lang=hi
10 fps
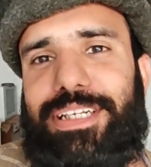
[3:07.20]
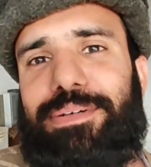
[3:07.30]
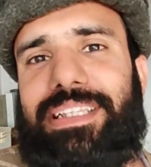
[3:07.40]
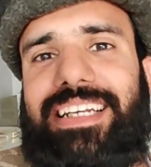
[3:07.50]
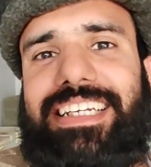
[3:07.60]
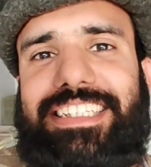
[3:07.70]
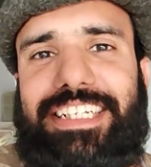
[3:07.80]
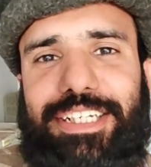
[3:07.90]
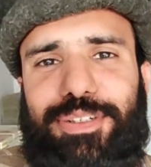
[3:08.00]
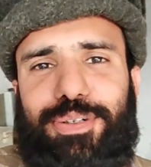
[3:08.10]
उसे पता नहीं
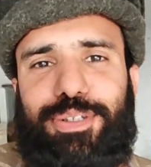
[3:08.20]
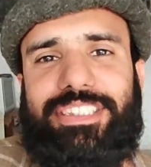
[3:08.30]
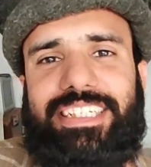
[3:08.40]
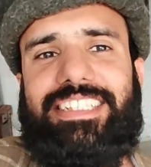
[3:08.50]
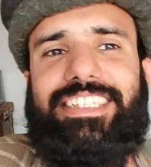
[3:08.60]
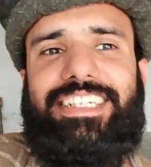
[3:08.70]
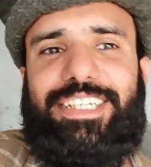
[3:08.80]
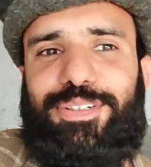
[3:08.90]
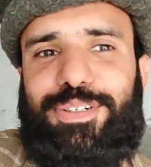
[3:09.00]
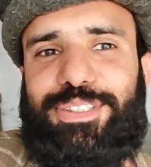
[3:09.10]
इतनी क्यों खुशी है इतनी
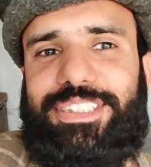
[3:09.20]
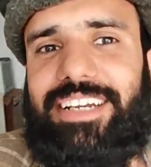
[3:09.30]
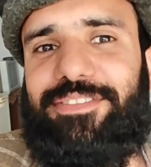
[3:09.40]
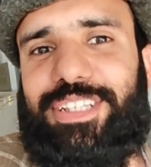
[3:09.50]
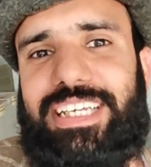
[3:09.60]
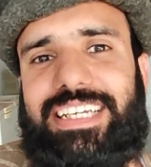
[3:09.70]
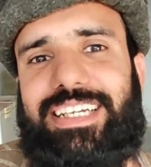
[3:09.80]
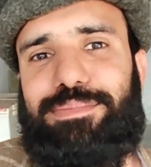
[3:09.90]
क्यों खुशी है वो देखें